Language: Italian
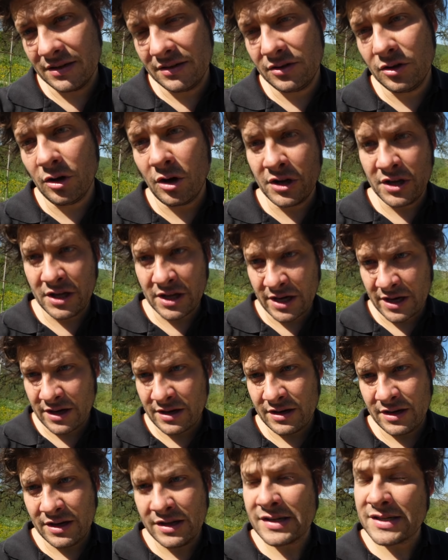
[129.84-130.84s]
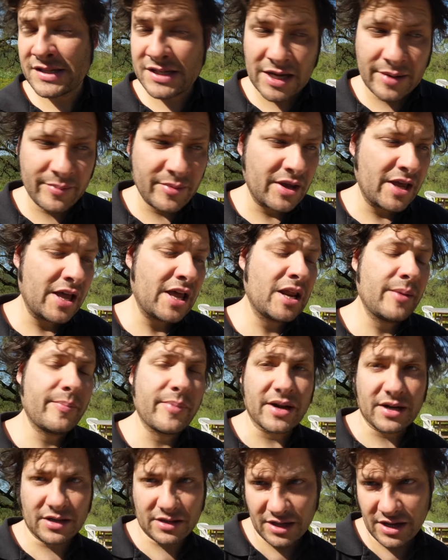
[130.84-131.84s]
togliere il seme e
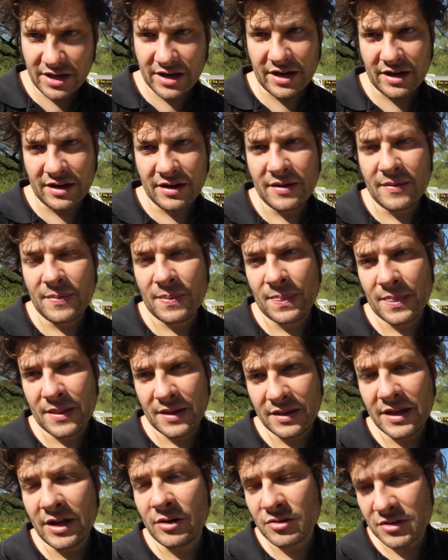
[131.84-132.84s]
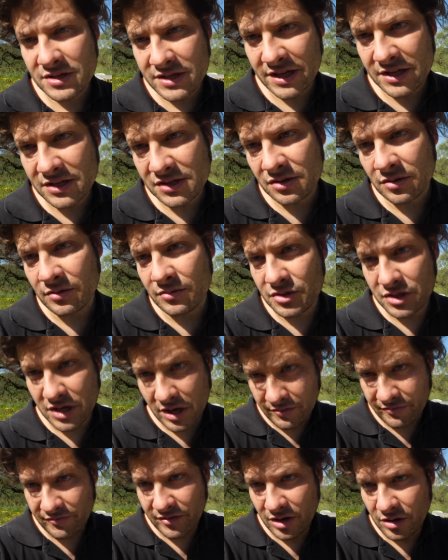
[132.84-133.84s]
ripartire dallo stesso c'è
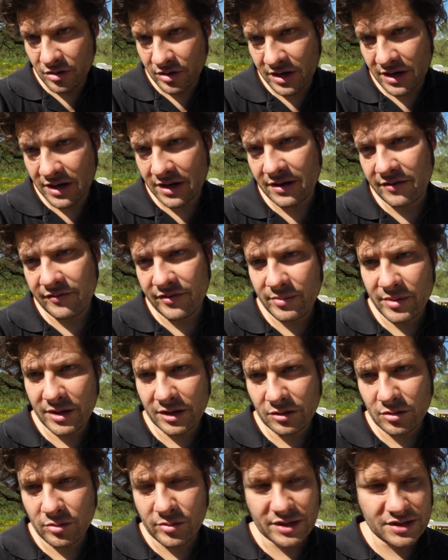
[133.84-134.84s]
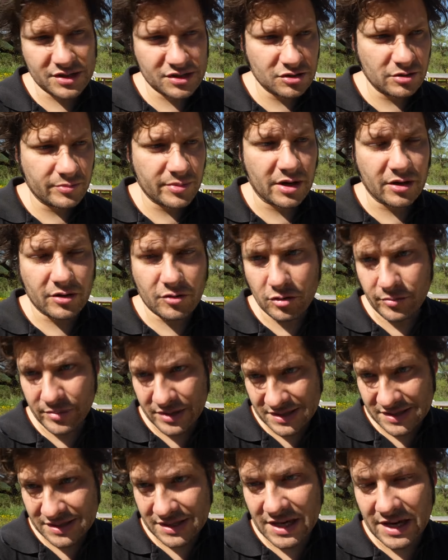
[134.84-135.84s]
un video che vi metto qua sopra come
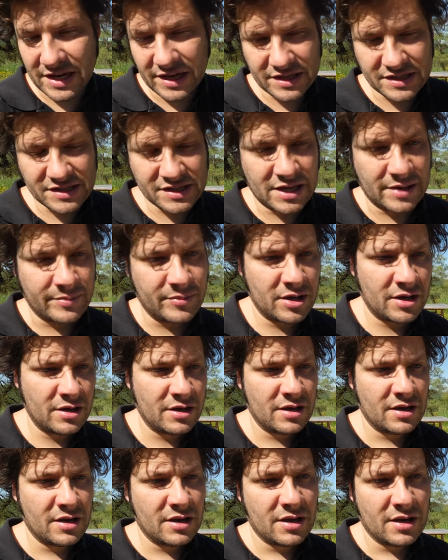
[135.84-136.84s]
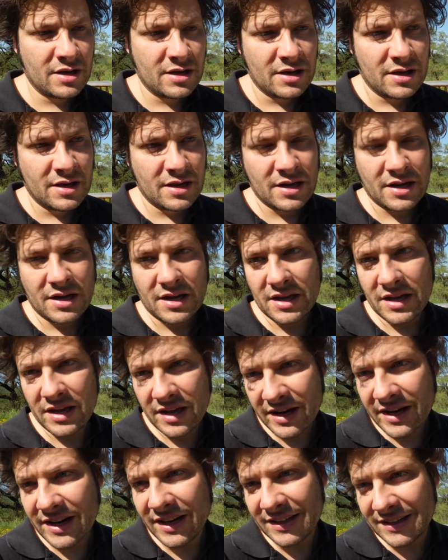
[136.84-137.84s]
estrarre i semi
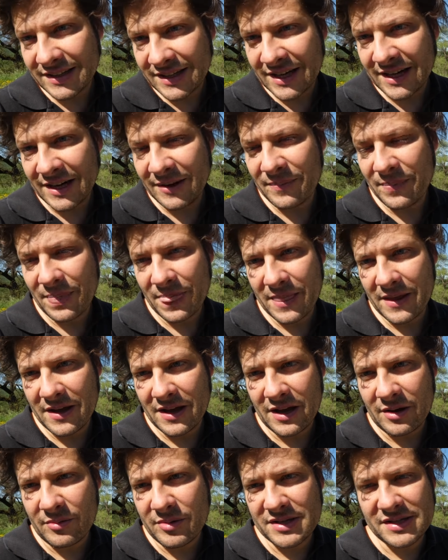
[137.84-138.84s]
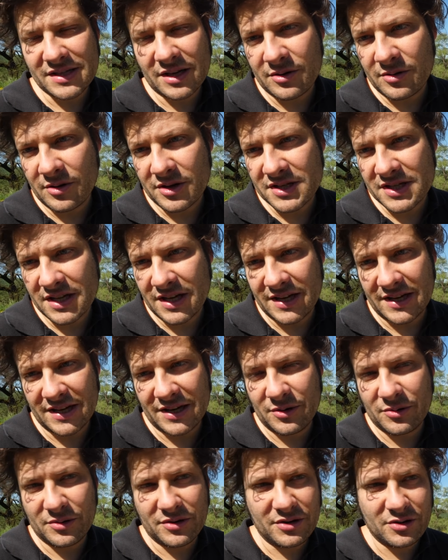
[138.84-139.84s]
in realtà eh, questa cosa
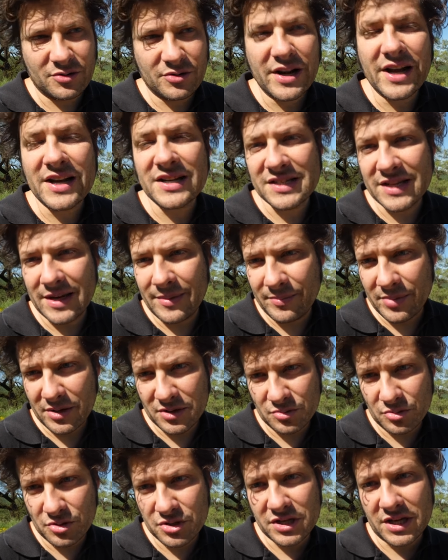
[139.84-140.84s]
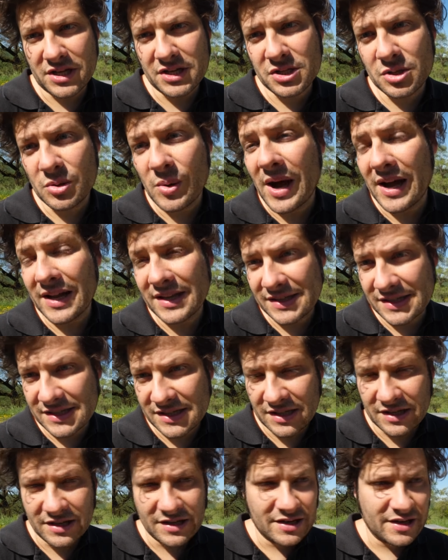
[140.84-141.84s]
eh, non, non ha sempre successo,
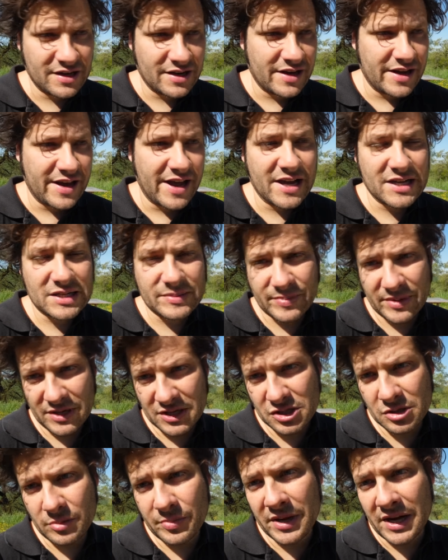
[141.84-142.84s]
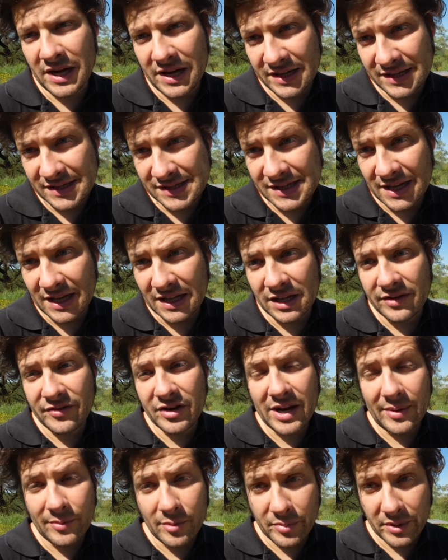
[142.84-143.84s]
anzi è spesso penalizzante.
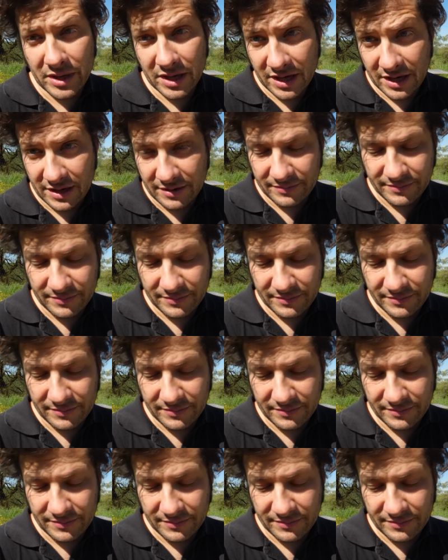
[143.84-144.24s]
Vediamo perché.